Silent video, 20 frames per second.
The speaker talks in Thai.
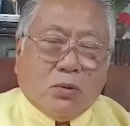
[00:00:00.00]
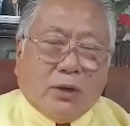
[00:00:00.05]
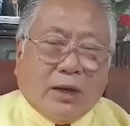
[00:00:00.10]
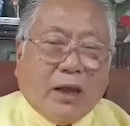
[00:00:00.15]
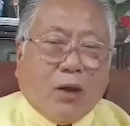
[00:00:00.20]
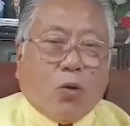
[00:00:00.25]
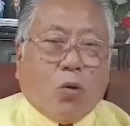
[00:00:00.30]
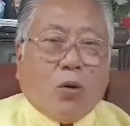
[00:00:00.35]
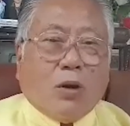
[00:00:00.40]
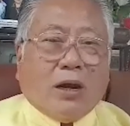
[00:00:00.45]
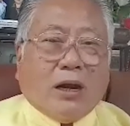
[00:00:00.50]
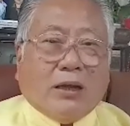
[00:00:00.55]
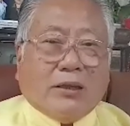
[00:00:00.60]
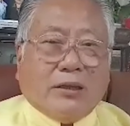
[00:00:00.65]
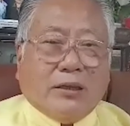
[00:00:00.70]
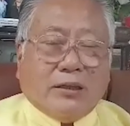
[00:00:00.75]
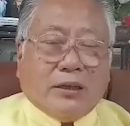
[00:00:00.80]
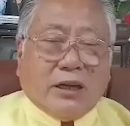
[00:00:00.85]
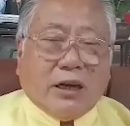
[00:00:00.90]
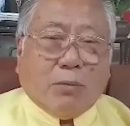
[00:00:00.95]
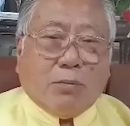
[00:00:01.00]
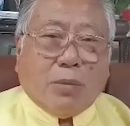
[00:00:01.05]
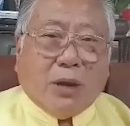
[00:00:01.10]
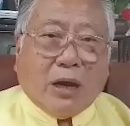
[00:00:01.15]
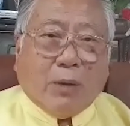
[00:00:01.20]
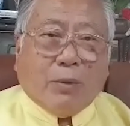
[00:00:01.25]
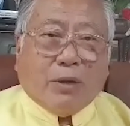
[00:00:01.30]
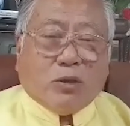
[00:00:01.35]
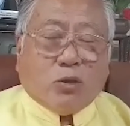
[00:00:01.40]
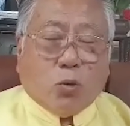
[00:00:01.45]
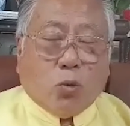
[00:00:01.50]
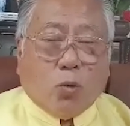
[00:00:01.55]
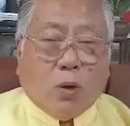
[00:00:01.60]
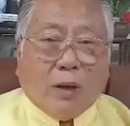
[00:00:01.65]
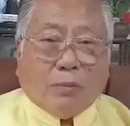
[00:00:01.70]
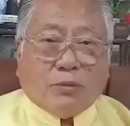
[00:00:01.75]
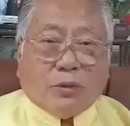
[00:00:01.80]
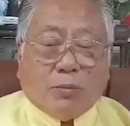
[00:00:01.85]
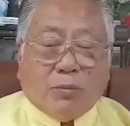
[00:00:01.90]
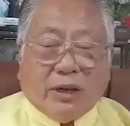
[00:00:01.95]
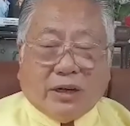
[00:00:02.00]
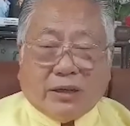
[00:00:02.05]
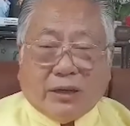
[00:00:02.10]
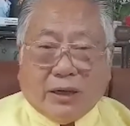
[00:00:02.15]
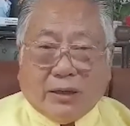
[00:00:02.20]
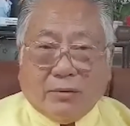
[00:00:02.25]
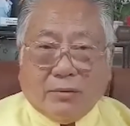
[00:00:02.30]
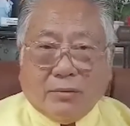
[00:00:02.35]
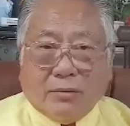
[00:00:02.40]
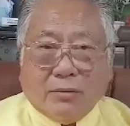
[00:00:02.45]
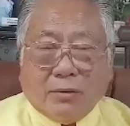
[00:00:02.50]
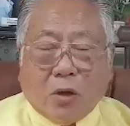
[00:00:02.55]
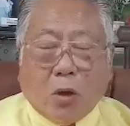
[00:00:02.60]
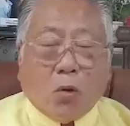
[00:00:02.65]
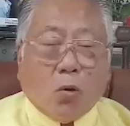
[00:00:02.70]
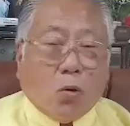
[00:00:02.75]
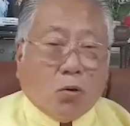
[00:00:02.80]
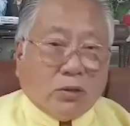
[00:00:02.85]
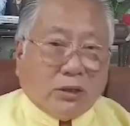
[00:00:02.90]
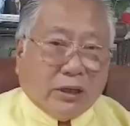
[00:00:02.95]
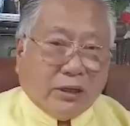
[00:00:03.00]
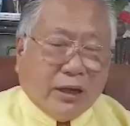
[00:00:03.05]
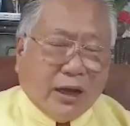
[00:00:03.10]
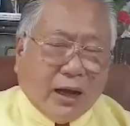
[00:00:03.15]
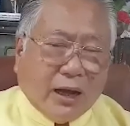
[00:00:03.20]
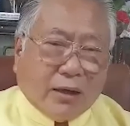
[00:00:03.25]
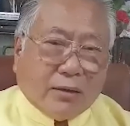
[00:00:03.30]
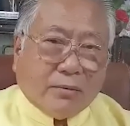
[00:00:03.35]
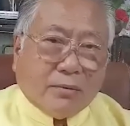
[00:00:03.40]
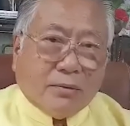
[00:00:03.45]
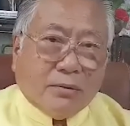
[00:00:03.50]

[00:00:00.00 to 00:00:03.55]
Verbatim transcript: และโอกาสที่จะนำพาไปสู่ความสำเร็จนั้นก็คงจะยาก